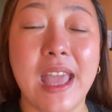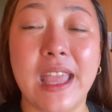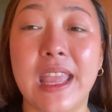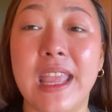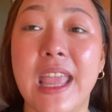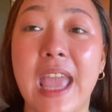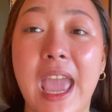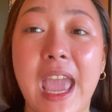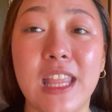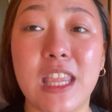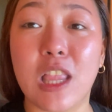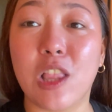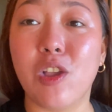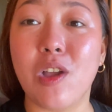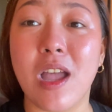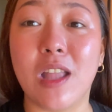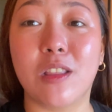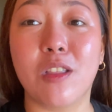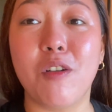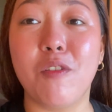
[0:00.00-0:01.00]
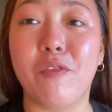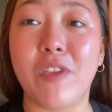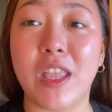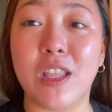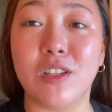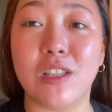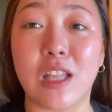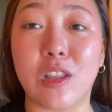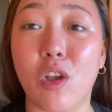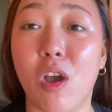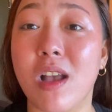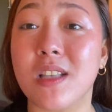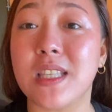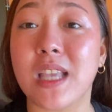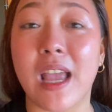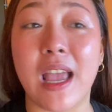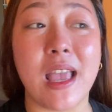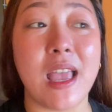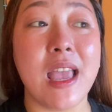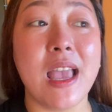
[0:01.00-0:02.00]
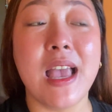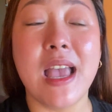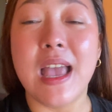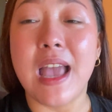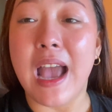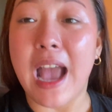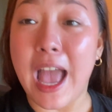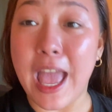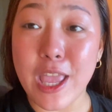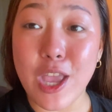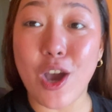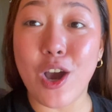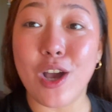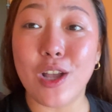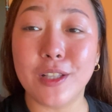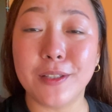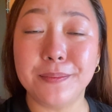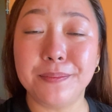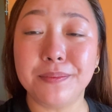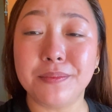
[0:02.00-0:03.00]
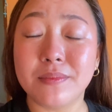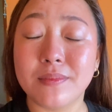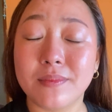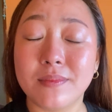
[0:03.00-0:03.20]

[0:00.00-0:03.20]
I-edit ko na tong video na to kasi ngayon,